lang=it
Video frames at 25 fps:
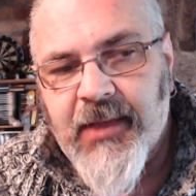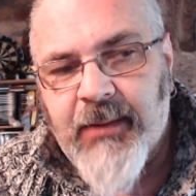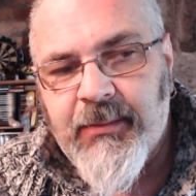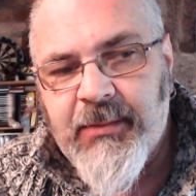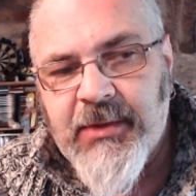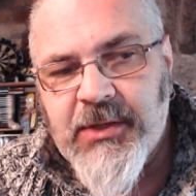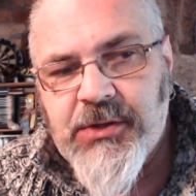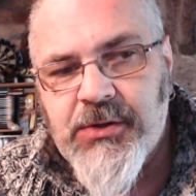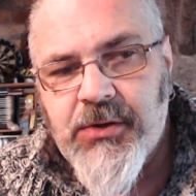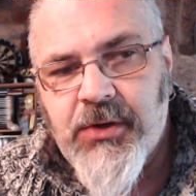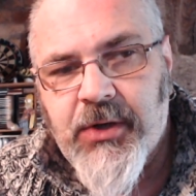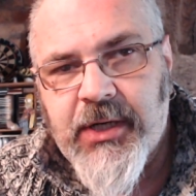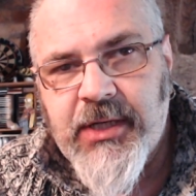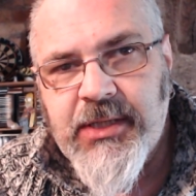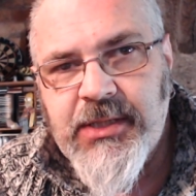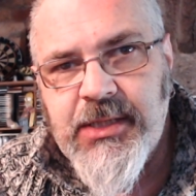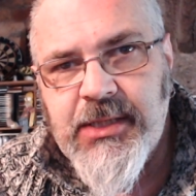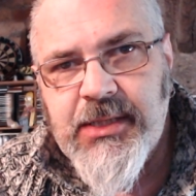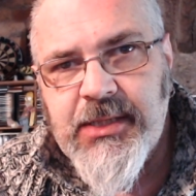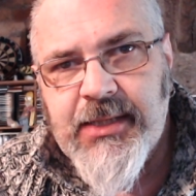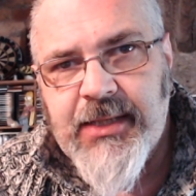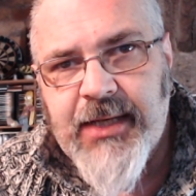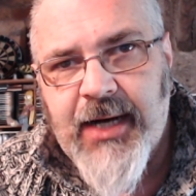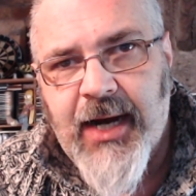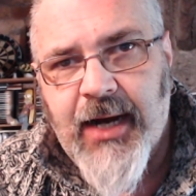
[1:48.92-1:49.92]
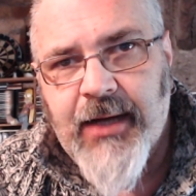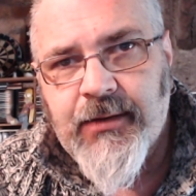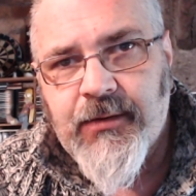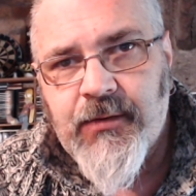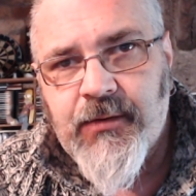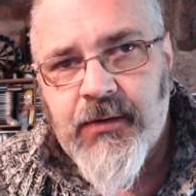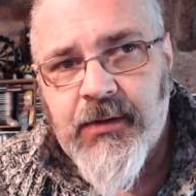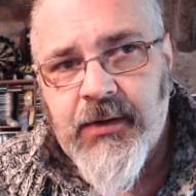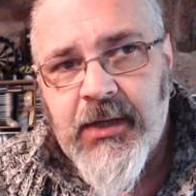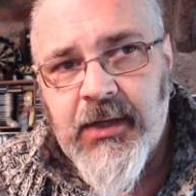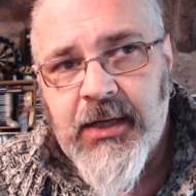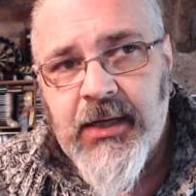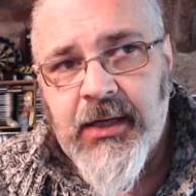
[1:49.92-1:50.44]
mi sono registrato
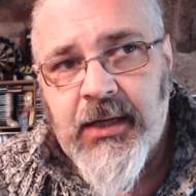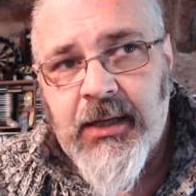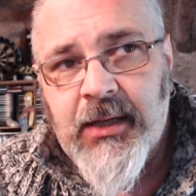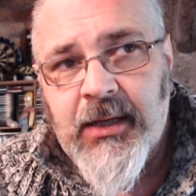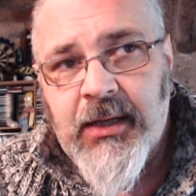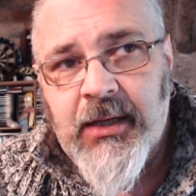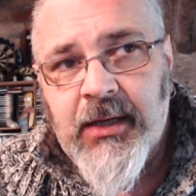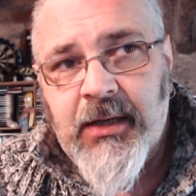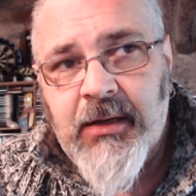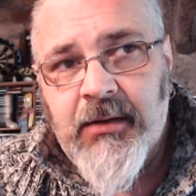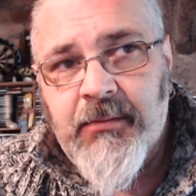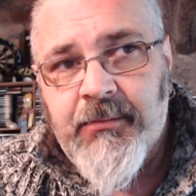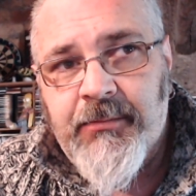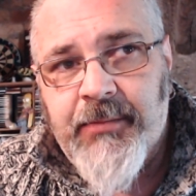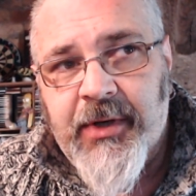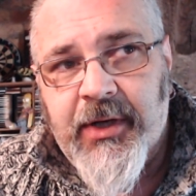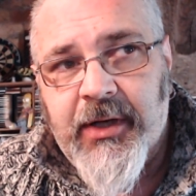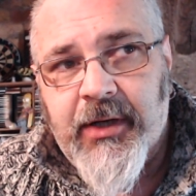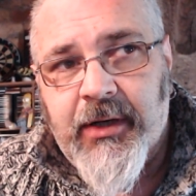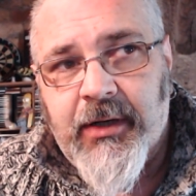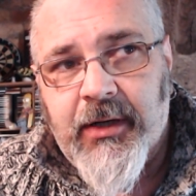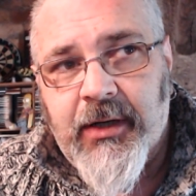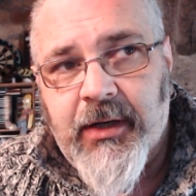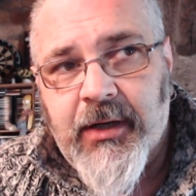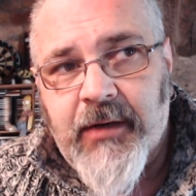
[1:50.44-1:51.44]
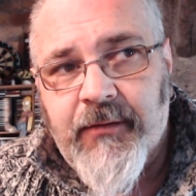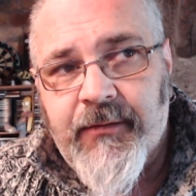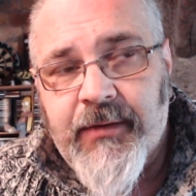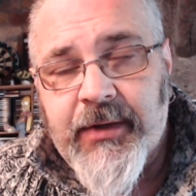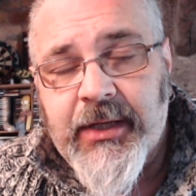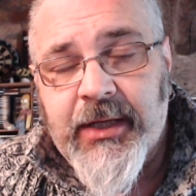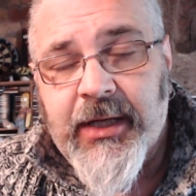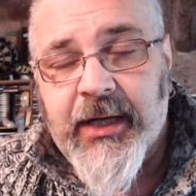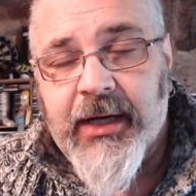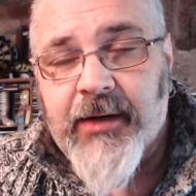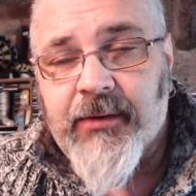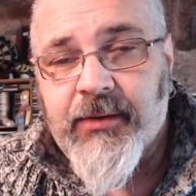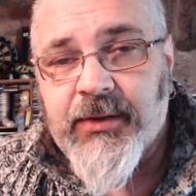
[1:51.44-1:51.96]
per
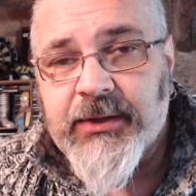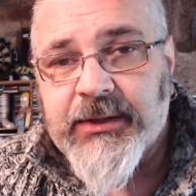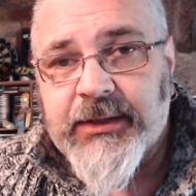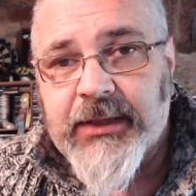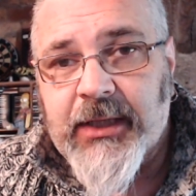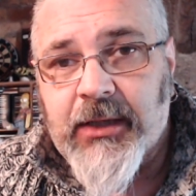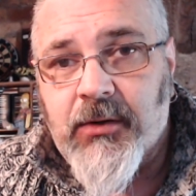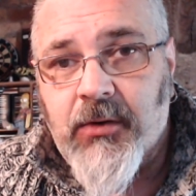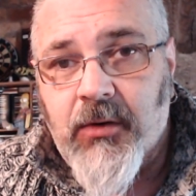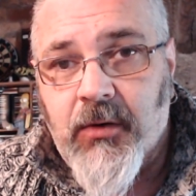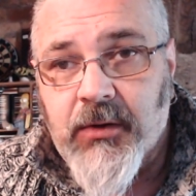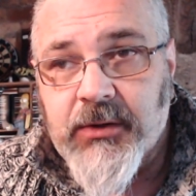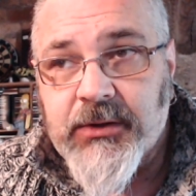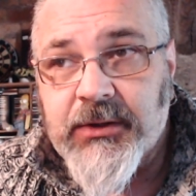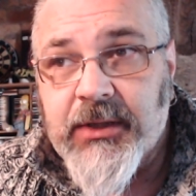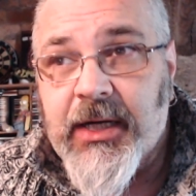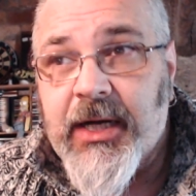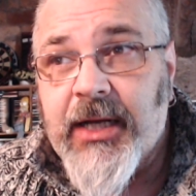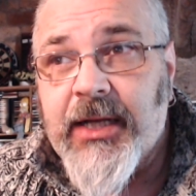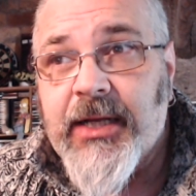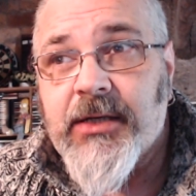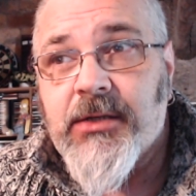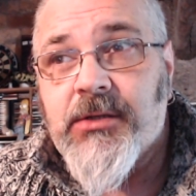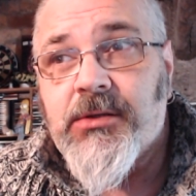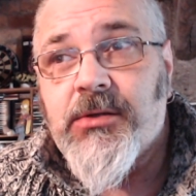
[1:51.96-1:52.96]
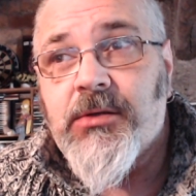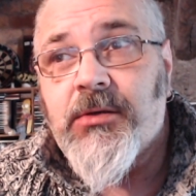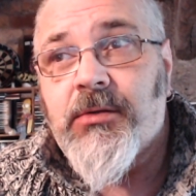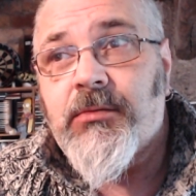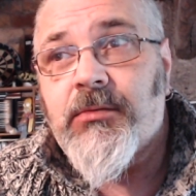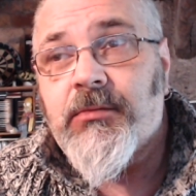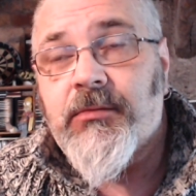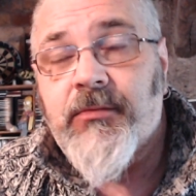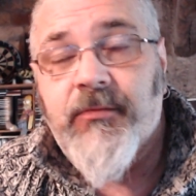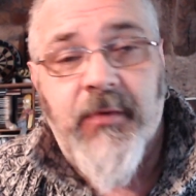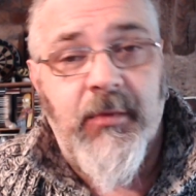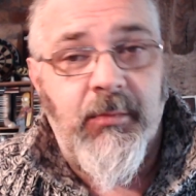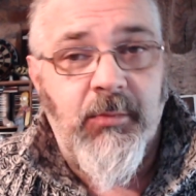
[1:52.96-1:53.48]
vedere questa cosa che adesso
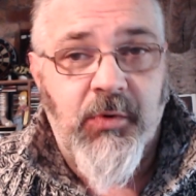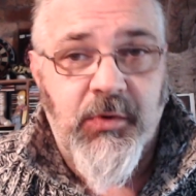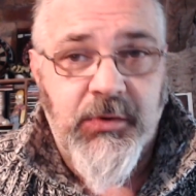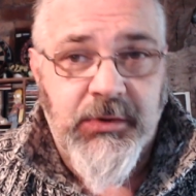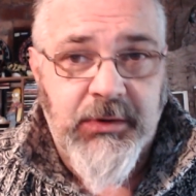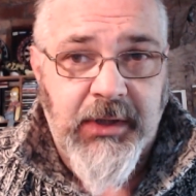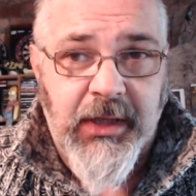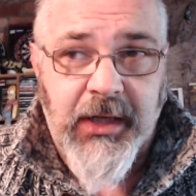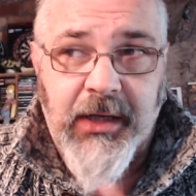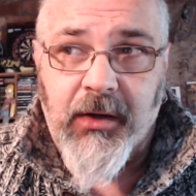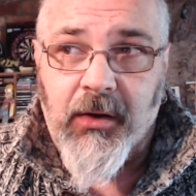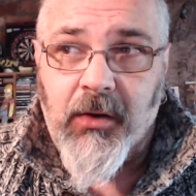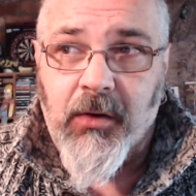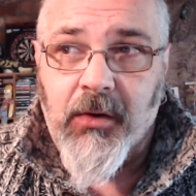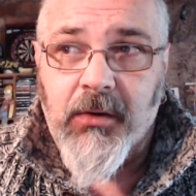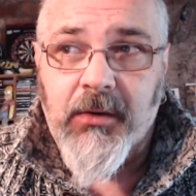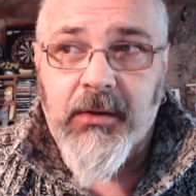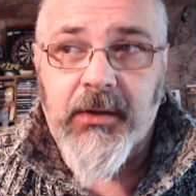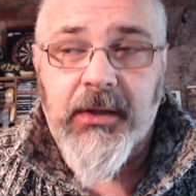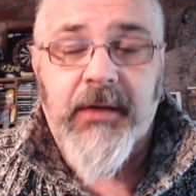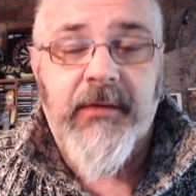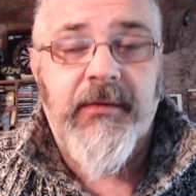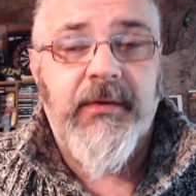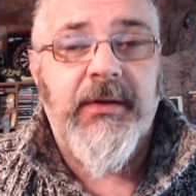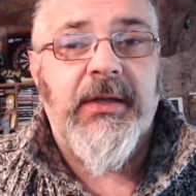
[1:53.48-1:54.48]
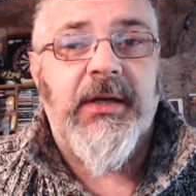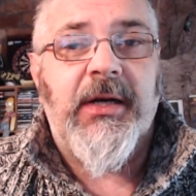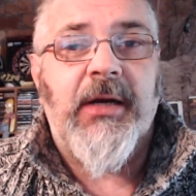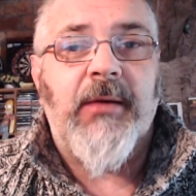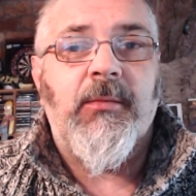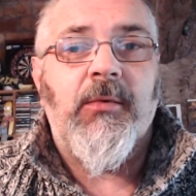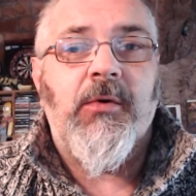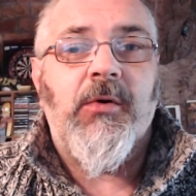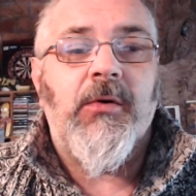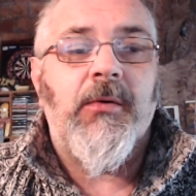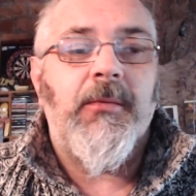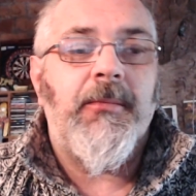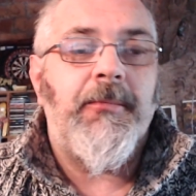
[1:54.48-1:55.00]
vi mostrerò e
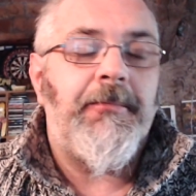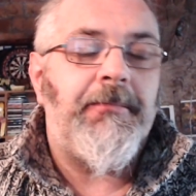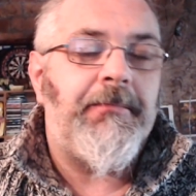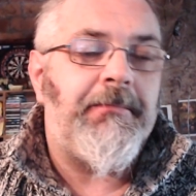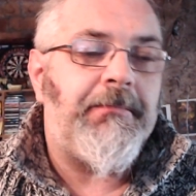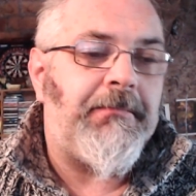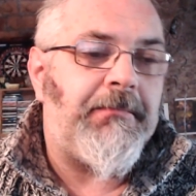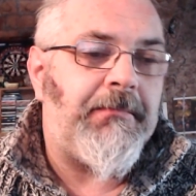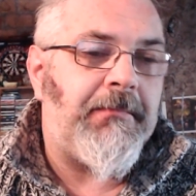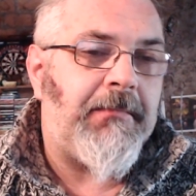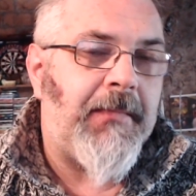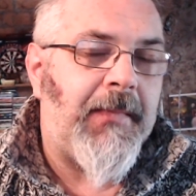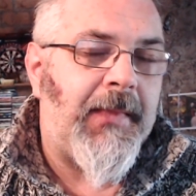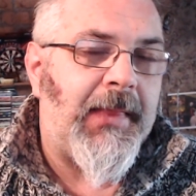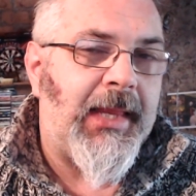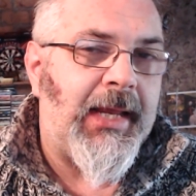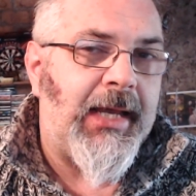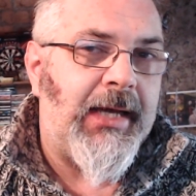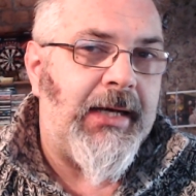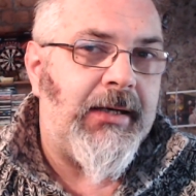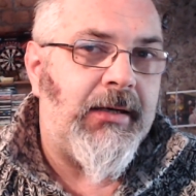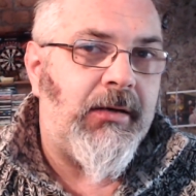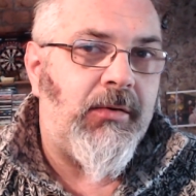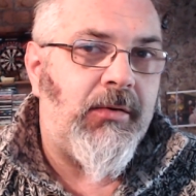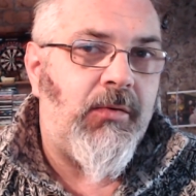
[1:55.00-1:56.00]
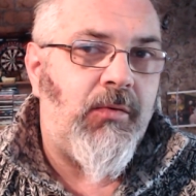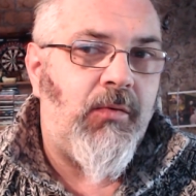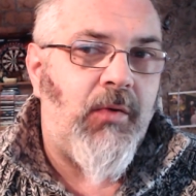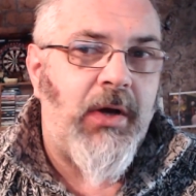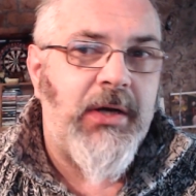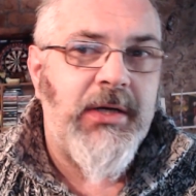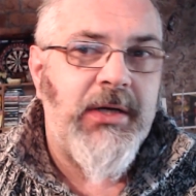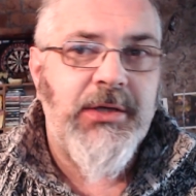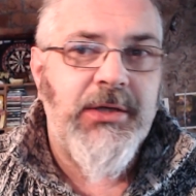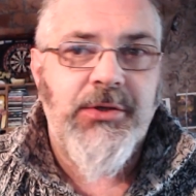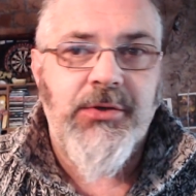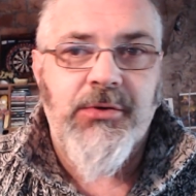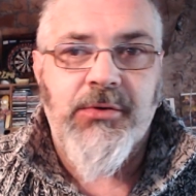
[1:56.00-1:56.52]
vedremo quali
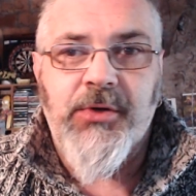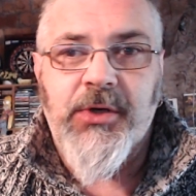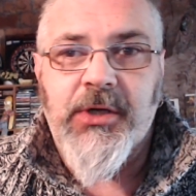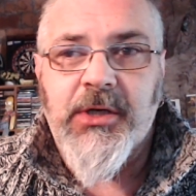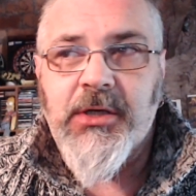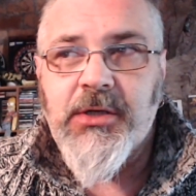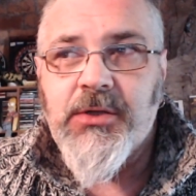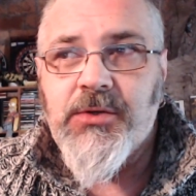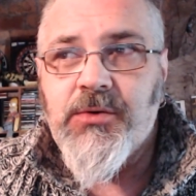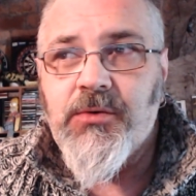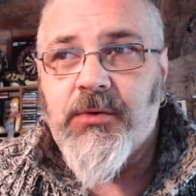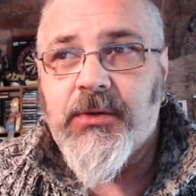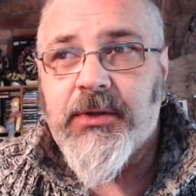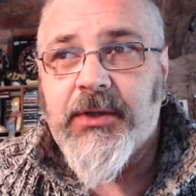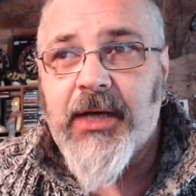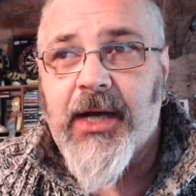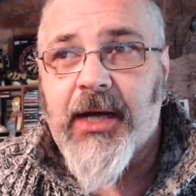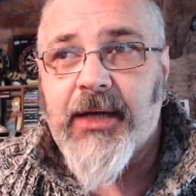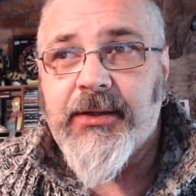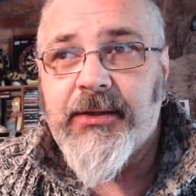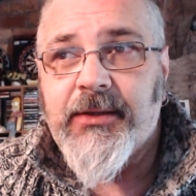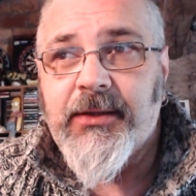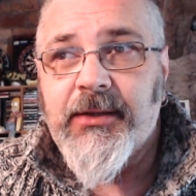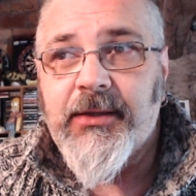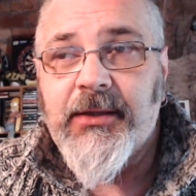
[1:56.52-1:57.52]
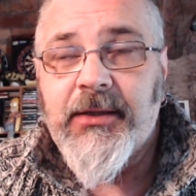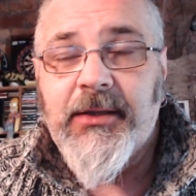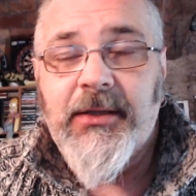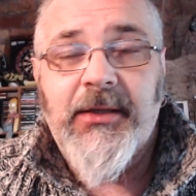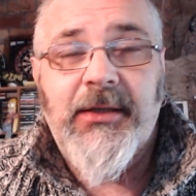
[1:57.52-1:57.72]
sono i risultati